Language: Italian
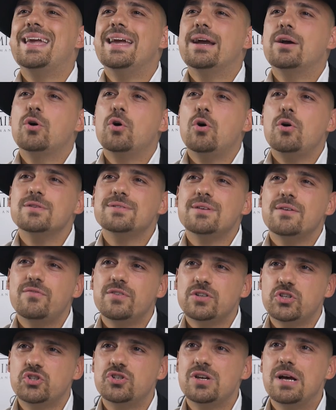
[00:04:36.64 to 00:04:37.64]
che cosa
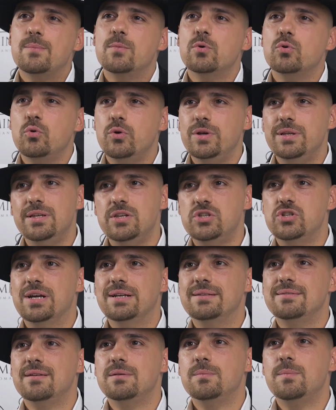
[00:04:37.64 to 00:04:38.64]
facciamo noi di
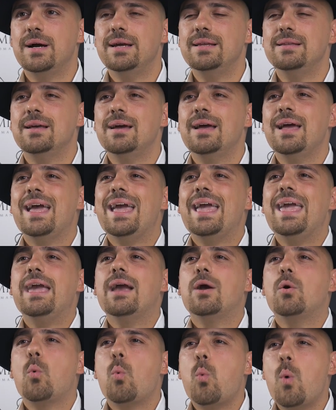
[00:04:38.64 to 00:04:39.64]
Gentlemind
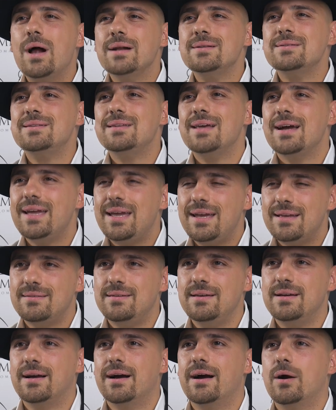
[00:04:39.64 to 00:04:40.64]
e quanta
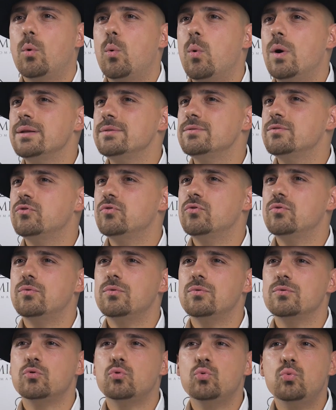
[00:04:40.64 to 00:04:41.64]
etica,
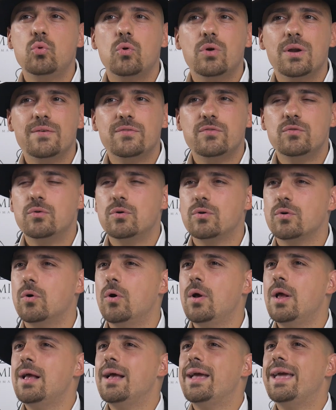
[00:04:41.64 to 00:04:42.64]
quanto duro
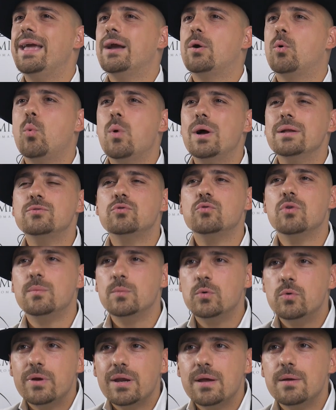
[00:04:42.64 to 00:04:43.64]
lavoro e quanto
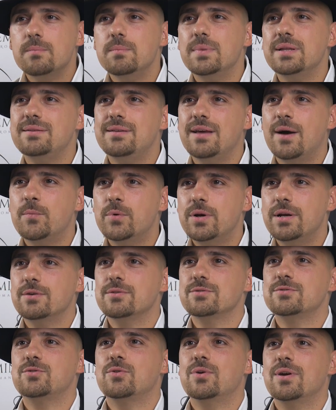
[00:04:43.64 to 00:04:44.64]
amore mettiamo nel
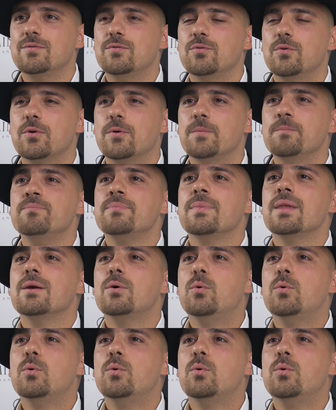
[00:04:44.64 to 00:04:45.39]
nostro lavoro.